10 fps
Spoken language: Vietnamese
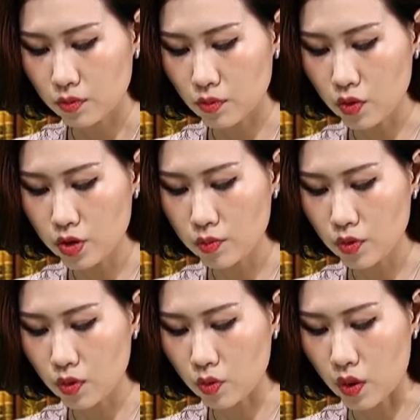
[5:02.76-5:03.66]
Bố nó
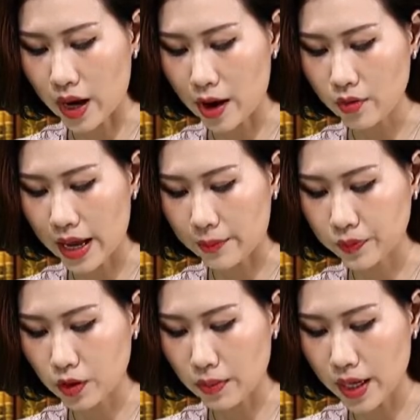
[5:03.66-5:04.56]
mua quần áo
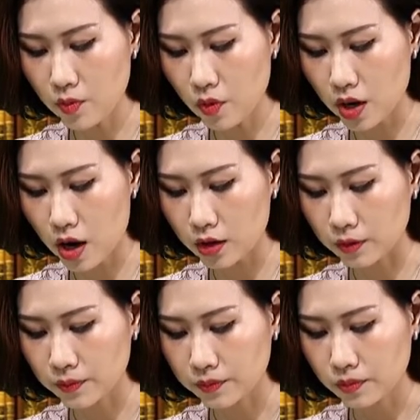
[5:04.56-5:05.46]
đẹp cho mấy bố con,
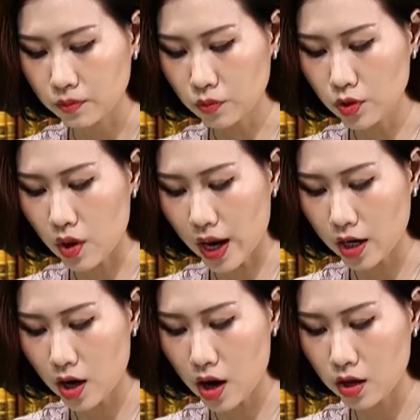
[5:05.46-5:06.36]
mua đồ
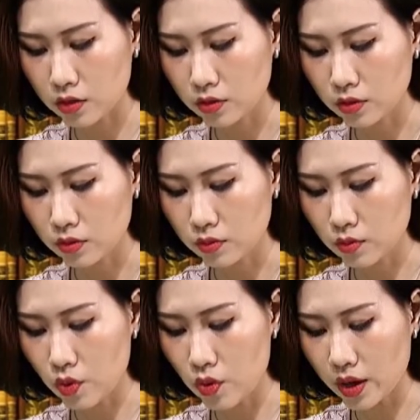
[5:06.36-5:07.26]
ăn ngon,
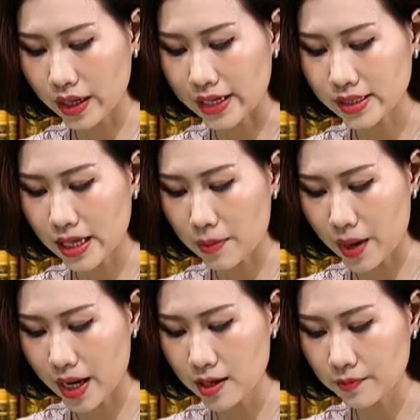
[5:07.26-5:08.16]
mua cả xe
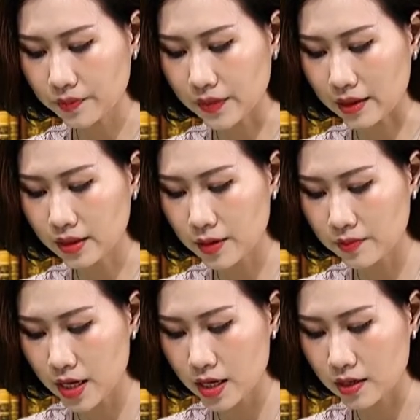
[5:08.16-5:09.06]
máy, cả
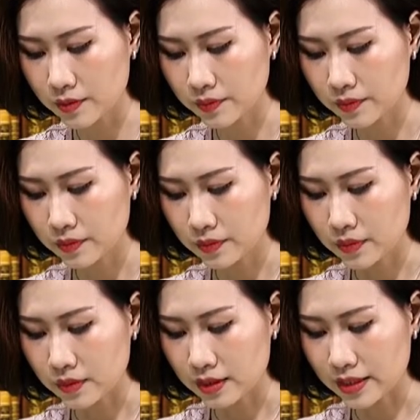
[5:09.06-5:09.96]
tivi
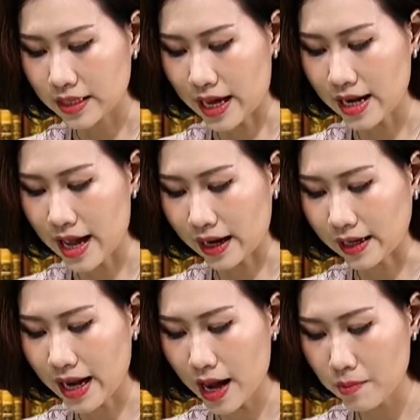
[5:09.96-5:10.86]
Cả làng
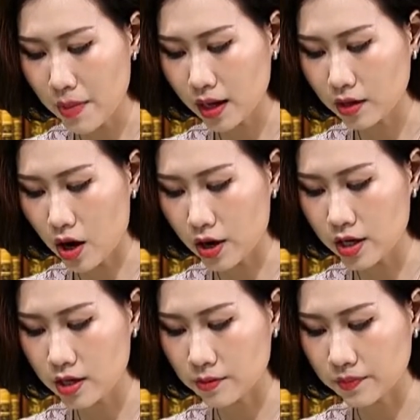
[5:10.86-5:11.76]
lát mắt
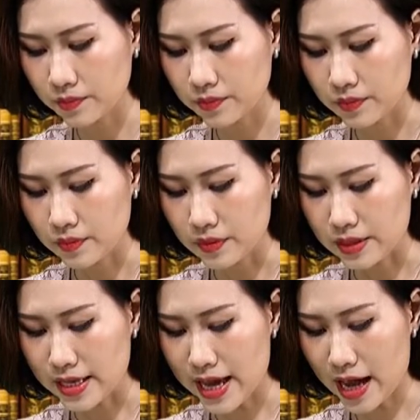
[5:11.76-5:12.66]
nói,
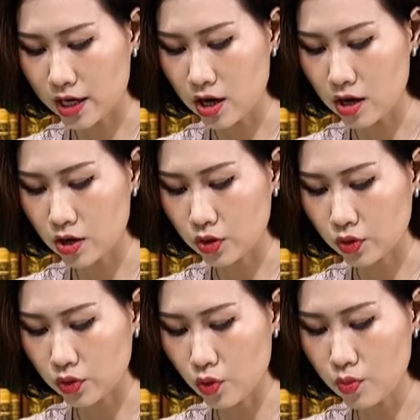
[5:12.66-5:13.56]
nhà nó
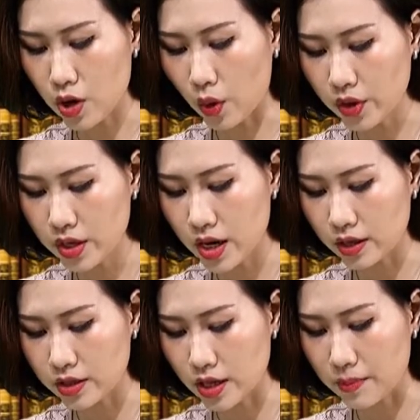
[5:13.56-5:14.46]
đúng đổi
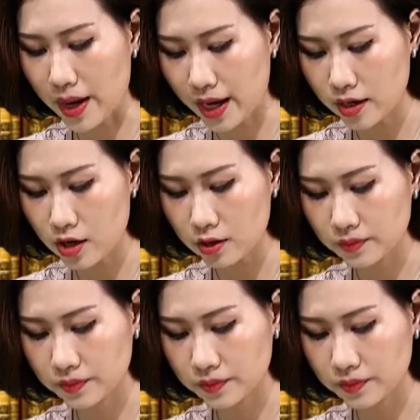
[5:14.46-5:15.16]
đời nhờ mẹ nó.